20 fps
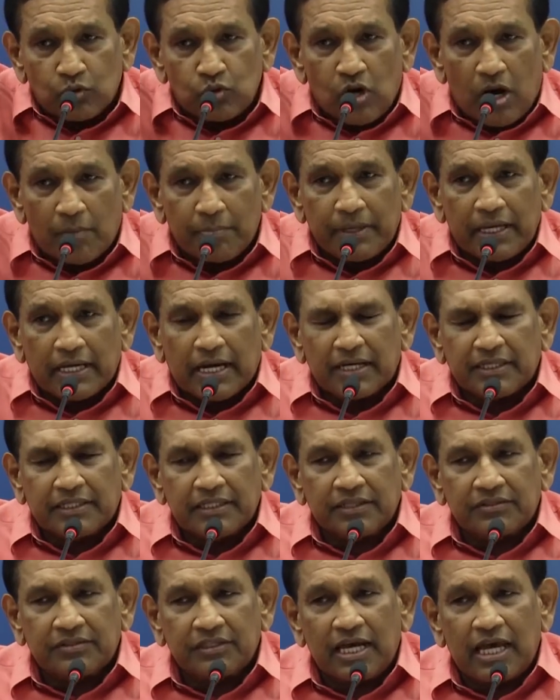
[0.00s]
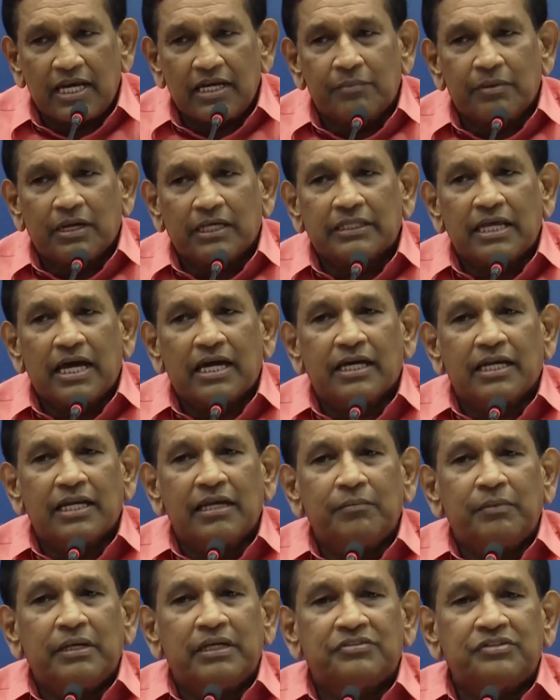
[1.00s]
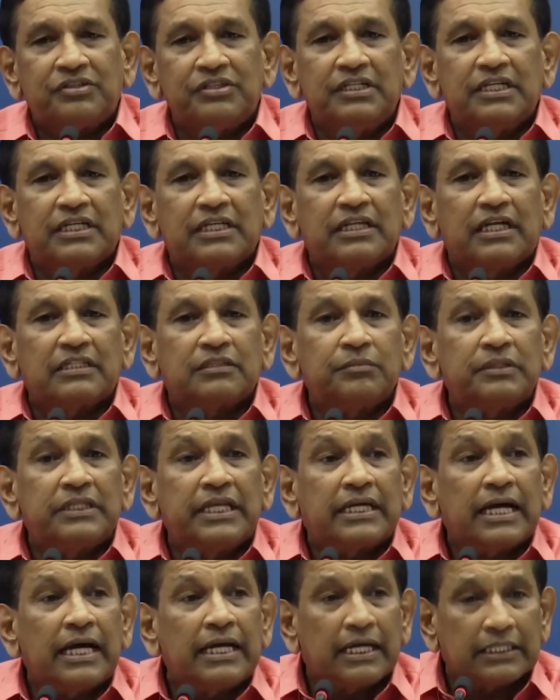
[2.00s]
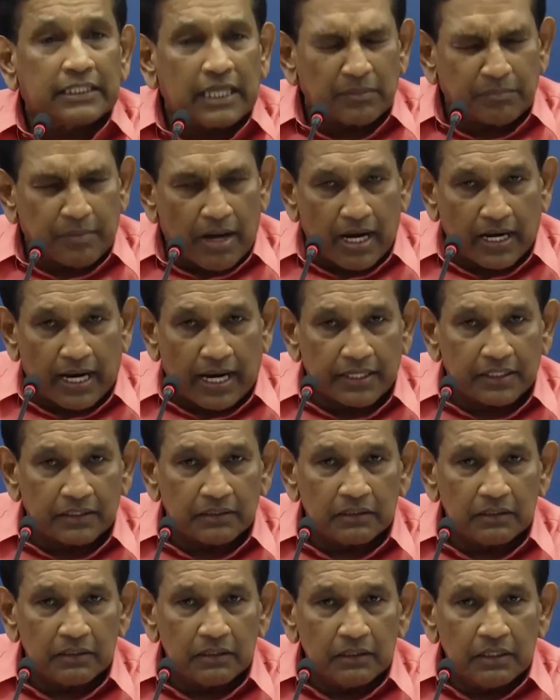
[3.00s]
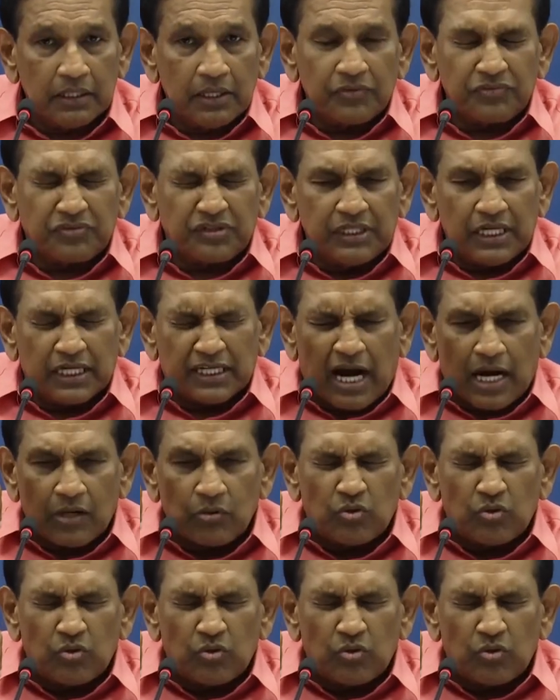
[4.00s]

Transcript: தசம் இரண்டு ஏழு ஐந்து வீதமே நீங்கள் உட்பட எமது தரப்பினர் அனைவரும் கதித்தது